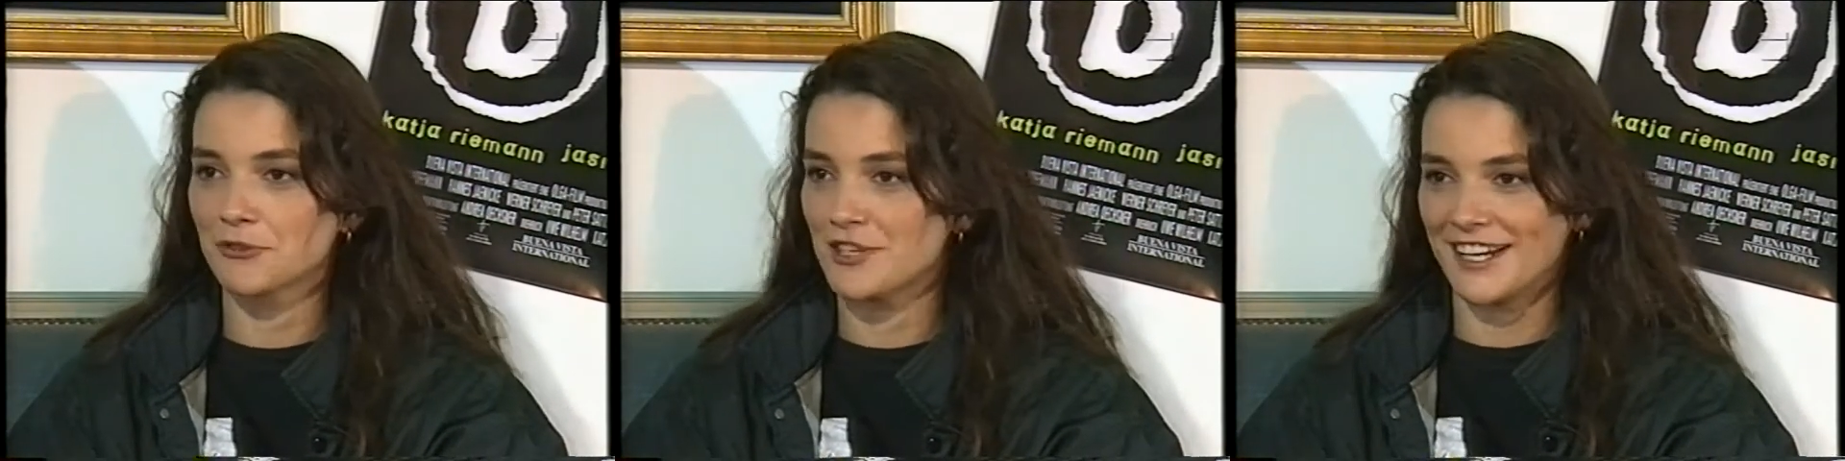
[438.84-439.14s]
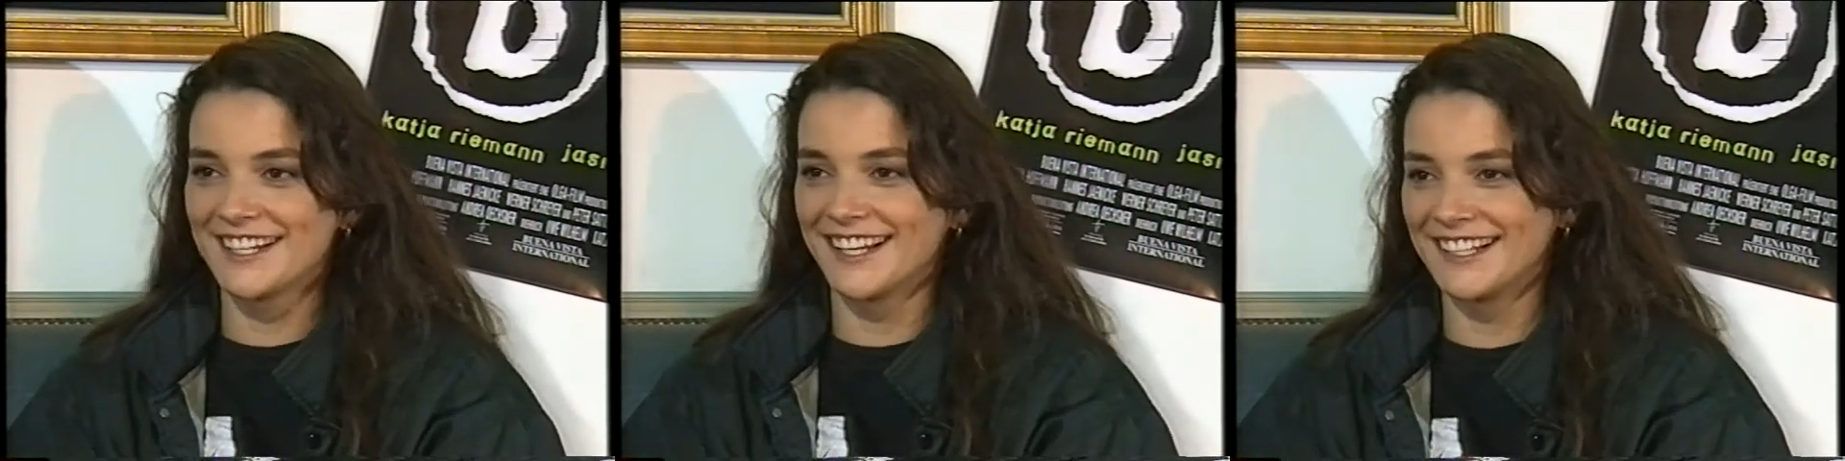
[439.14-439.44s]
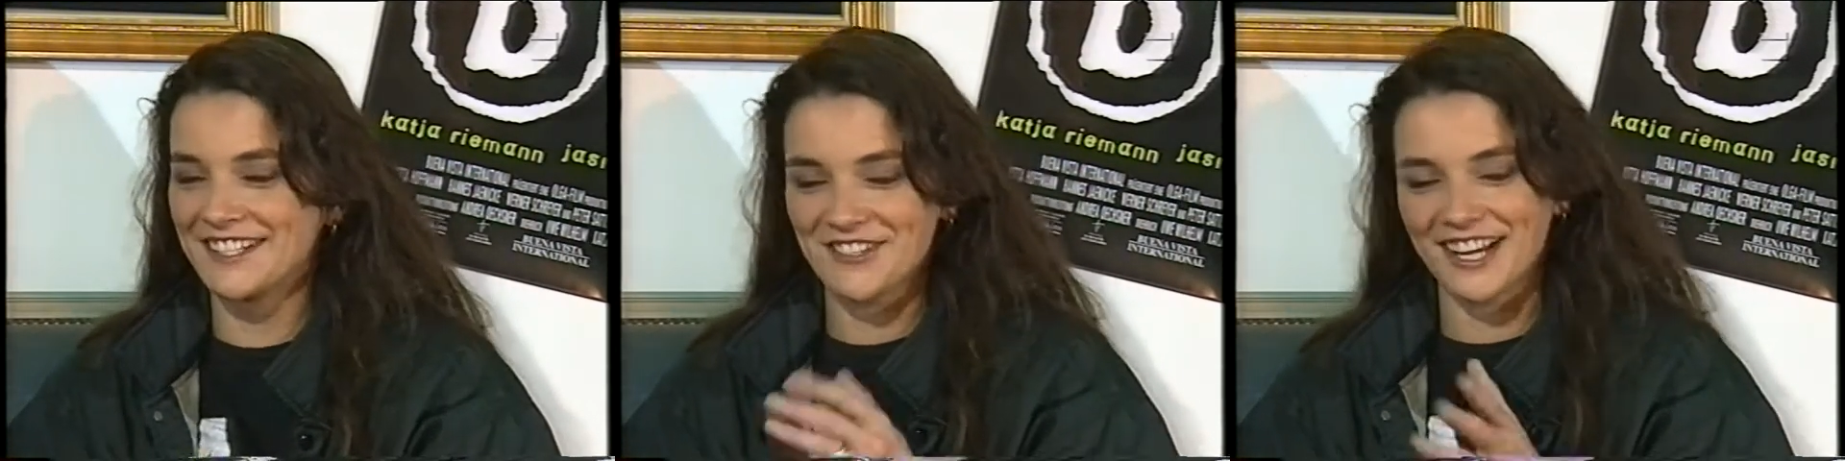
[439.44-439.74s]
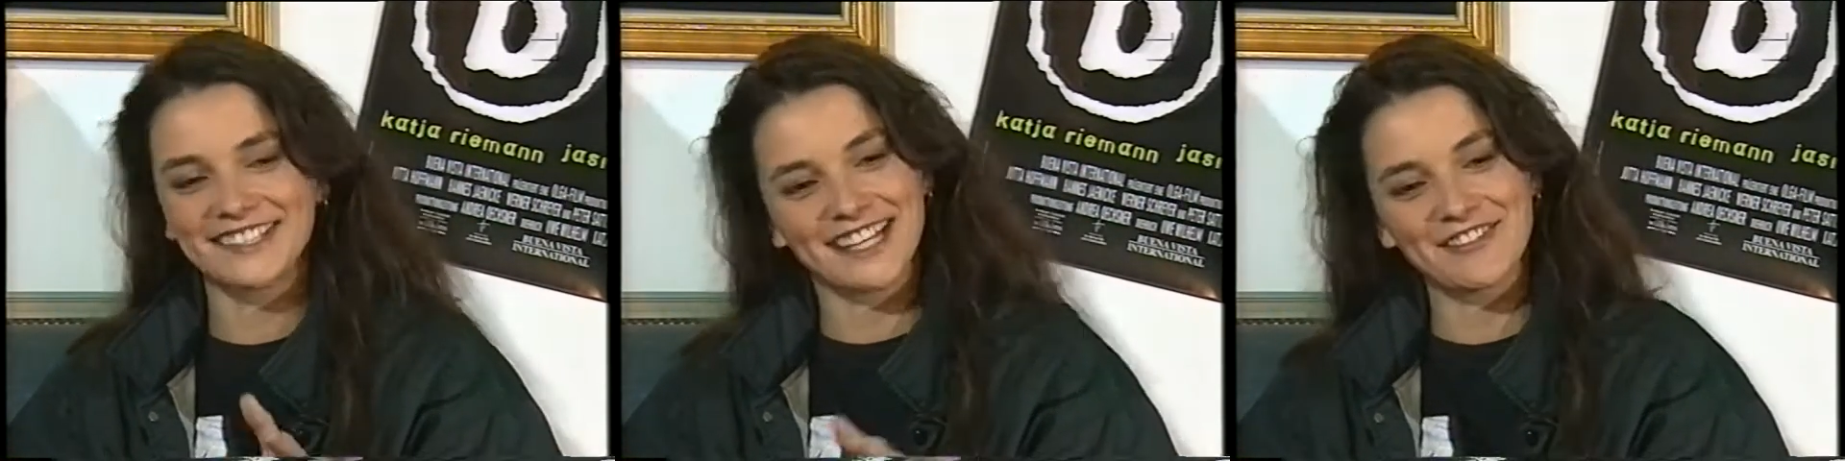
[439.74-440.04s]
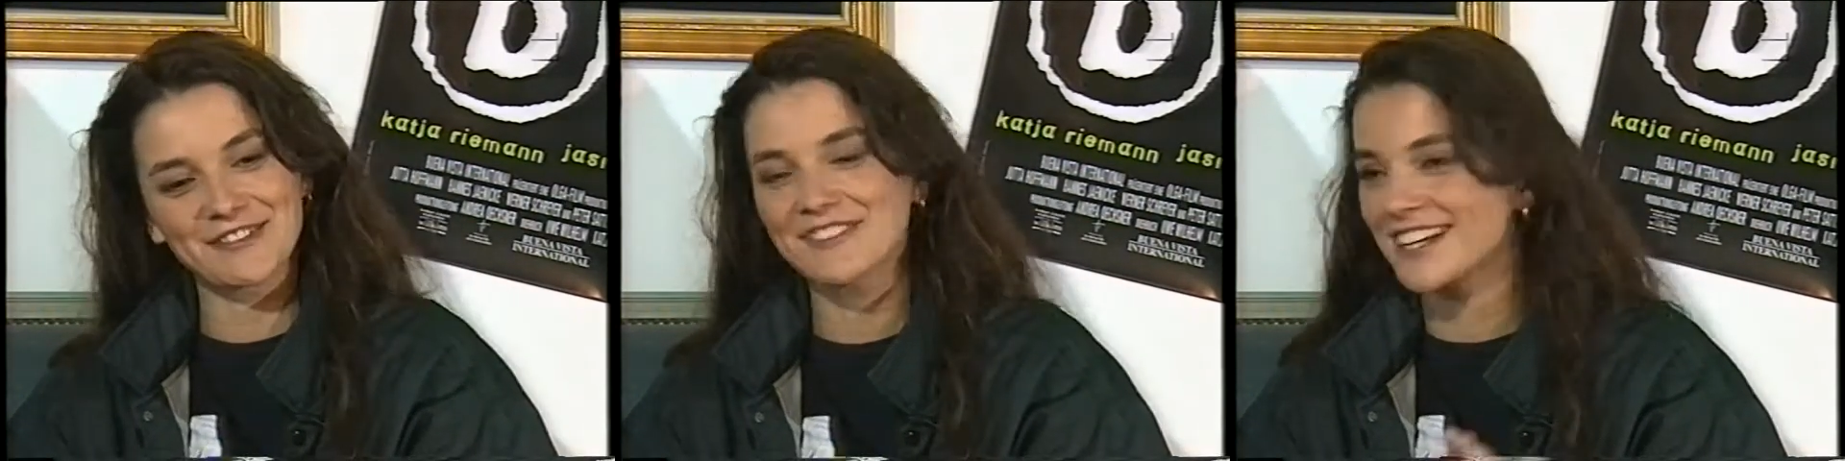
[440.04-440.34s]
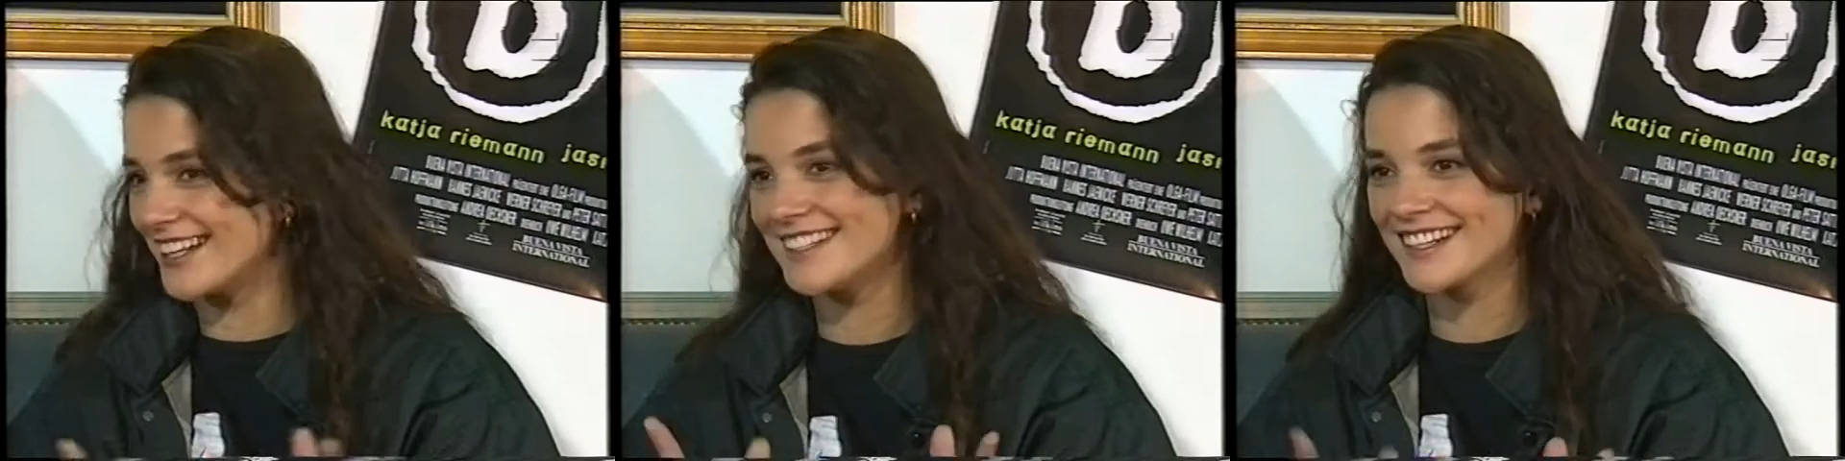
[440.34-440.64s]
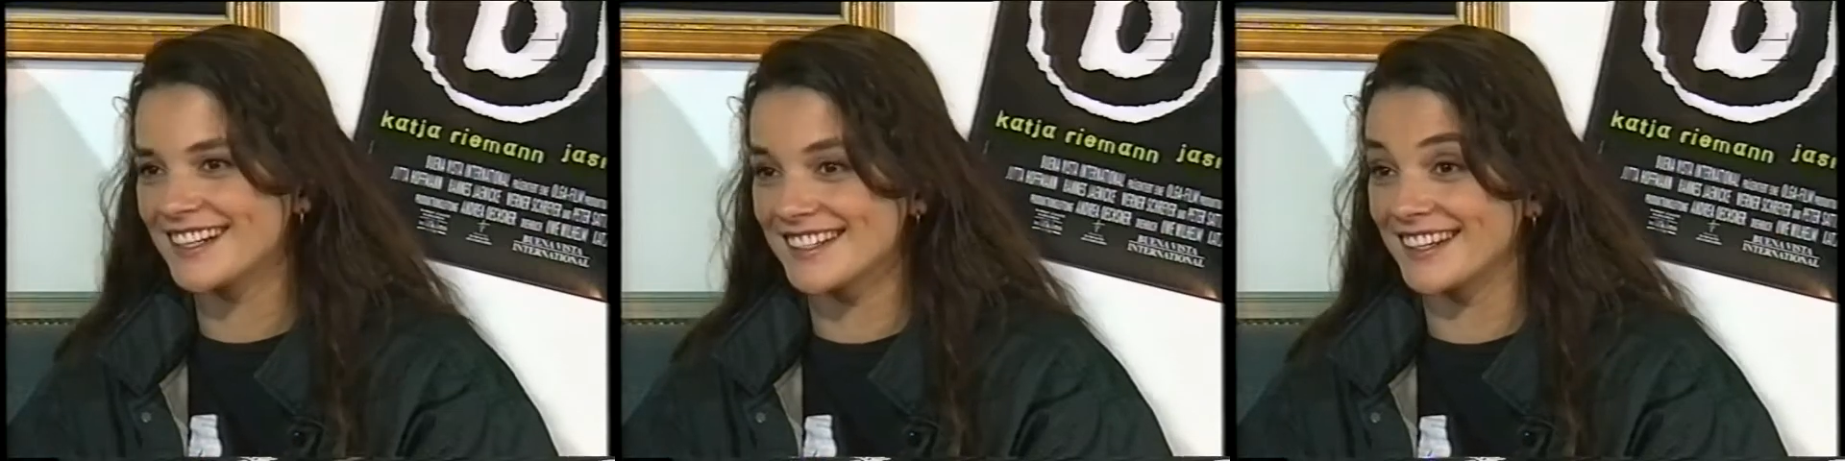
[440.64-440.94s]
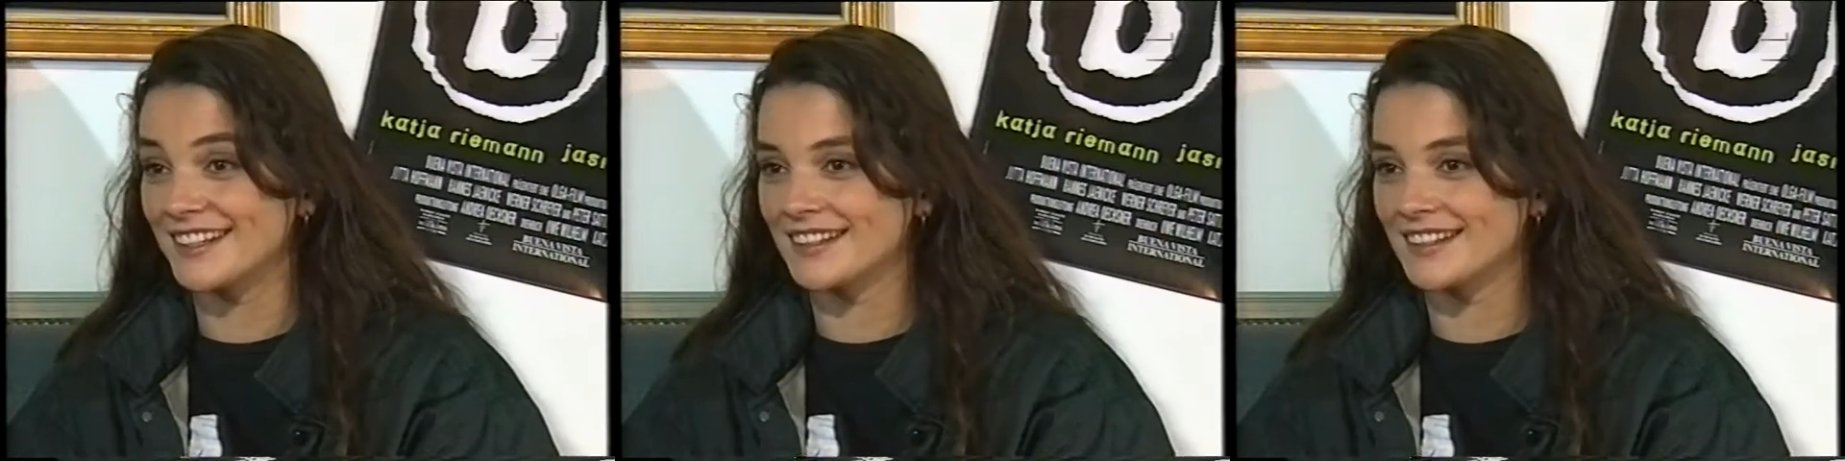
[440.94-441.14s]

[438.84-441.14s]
schlechter, nicht schlechter, aber es muss kantiger sein.